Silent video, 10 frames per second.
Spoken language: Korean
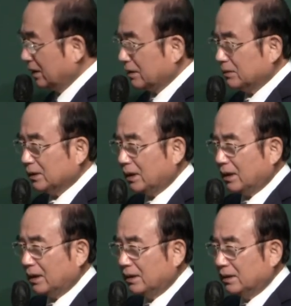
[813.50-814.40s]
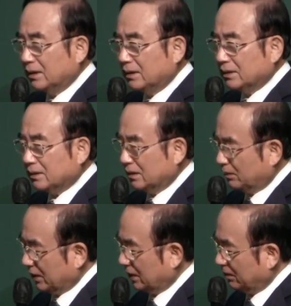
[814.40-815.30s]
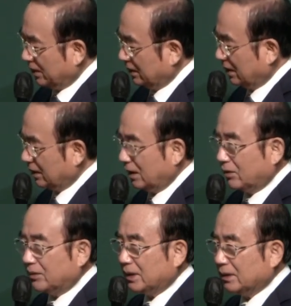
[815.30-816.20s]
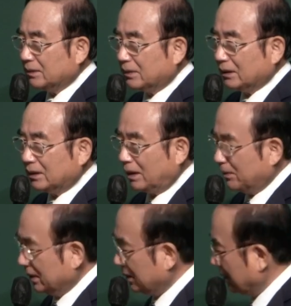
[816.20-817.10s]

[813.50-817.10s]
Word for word: 일으킵니다. 네 편에 편 이야기하고 말이에요. 맞다 안 맞다